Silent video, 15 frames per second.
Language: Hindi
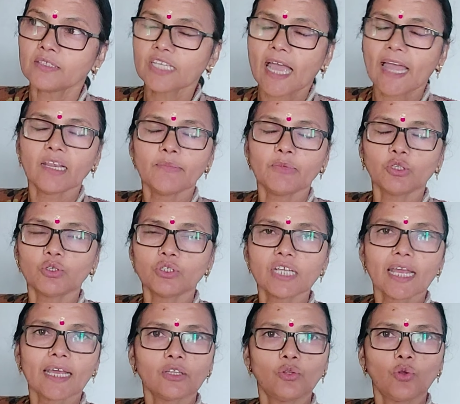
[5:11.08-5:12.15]
चाइना में तो
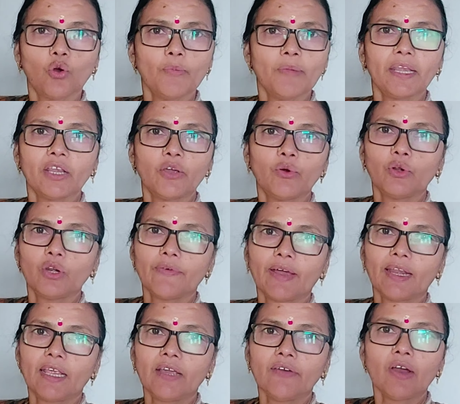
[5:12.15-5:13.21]
शायद दो महीने होने
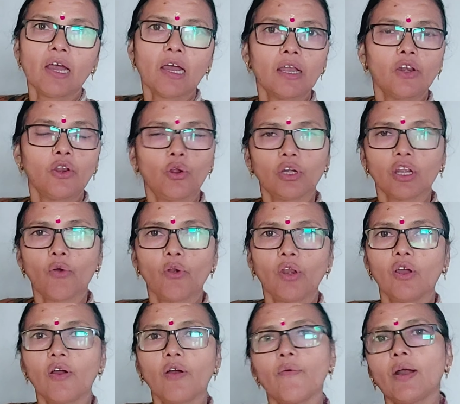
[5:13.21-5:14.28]
वाले हैं वहाँ लॉकडाउन
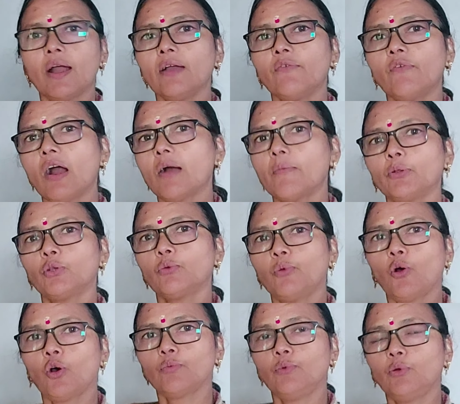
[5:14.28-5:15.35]
लगा हुआ है वहाँ पर तो
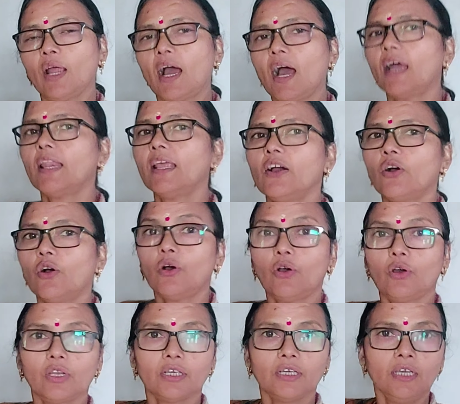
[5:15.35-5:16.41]
बहुत बुरा हाल है
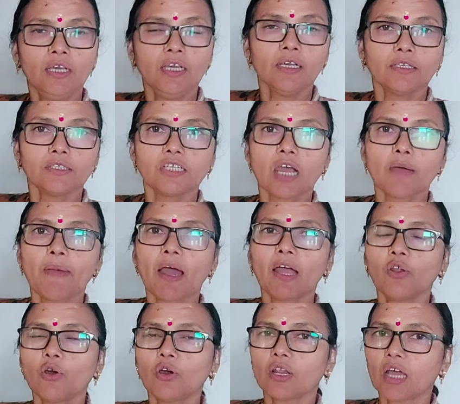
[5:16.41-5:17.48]
और
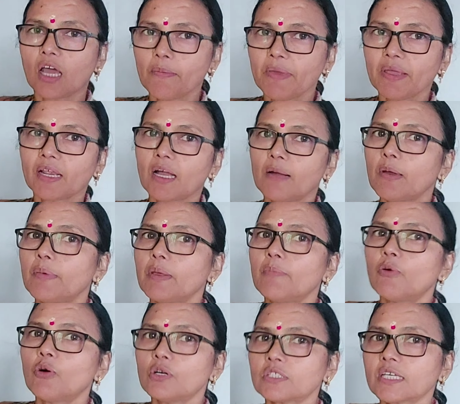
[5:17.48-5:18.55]
जापान और अमेरिका में भी
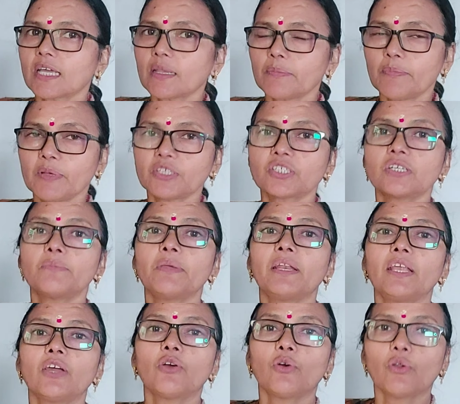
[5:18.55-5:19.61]
बहुत सारे पेशेंट
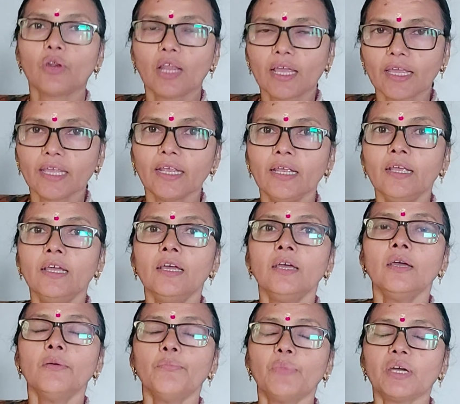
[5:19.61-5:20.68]
मिले हैं कोरोना के
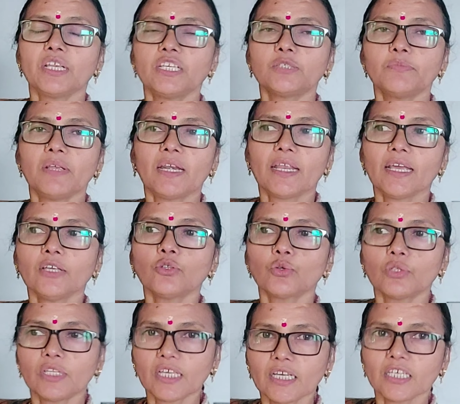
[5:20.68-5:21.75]
मरीज़ मिल रहे हैं
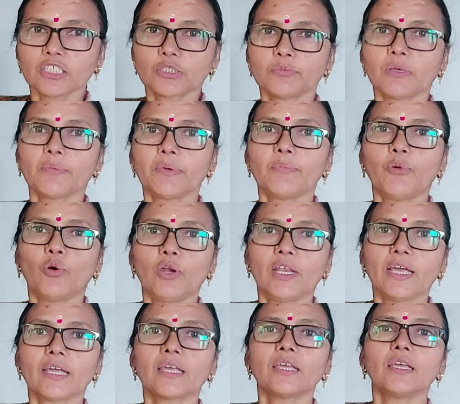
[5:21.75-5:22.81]
तो देश में भी बोल
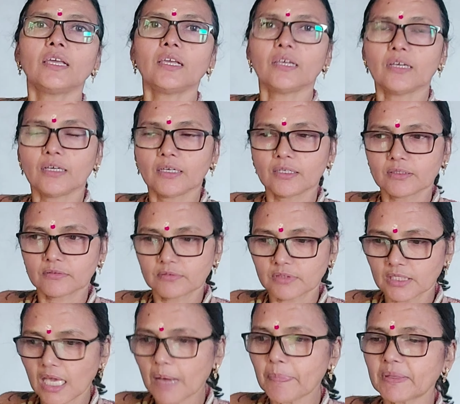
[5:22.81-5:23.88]
रहे हैं कि आ,
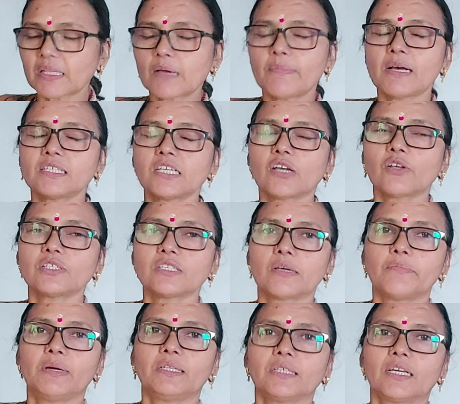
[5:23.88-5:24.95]
क्या पता बाज़ार
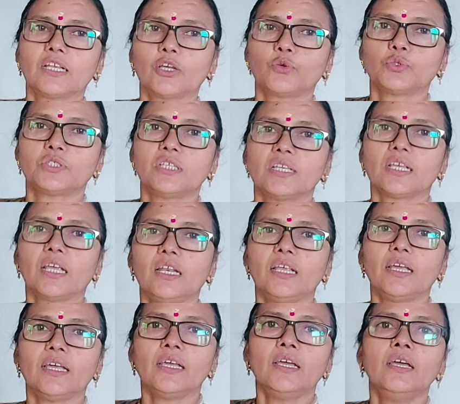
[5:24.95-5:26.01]
वाजार बंद करें कुछ दिन के
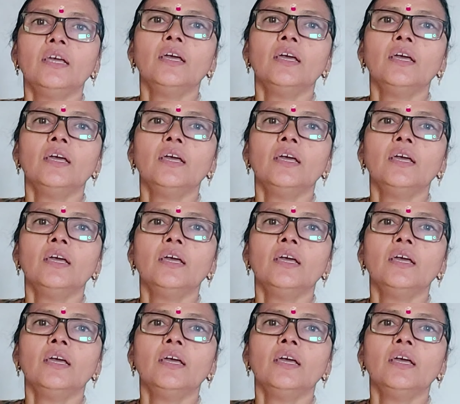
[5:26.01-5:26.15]
लिए